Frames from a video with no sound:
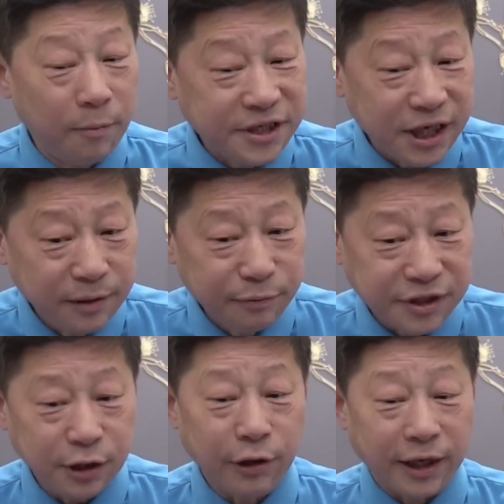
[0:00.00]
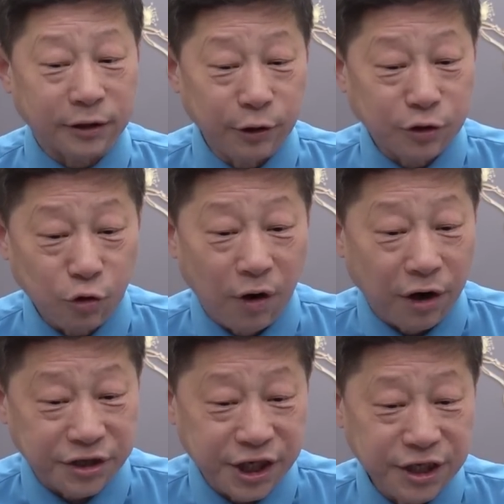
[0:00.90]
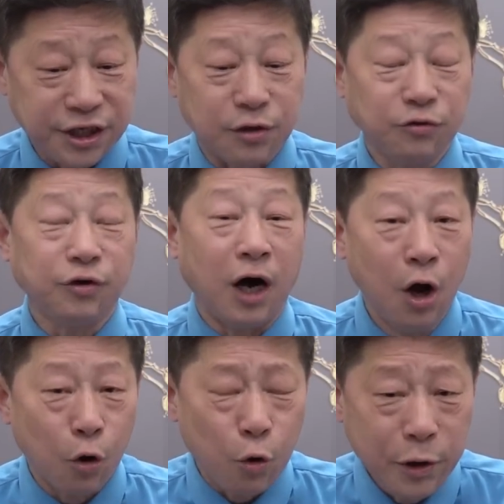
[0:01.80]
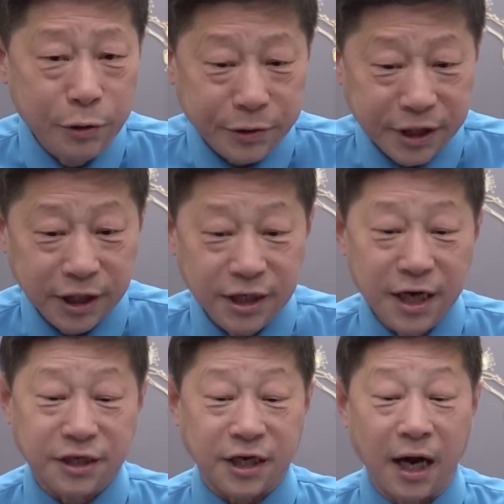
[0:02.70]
我们进一步积累了对做好经济工作规律性的认识。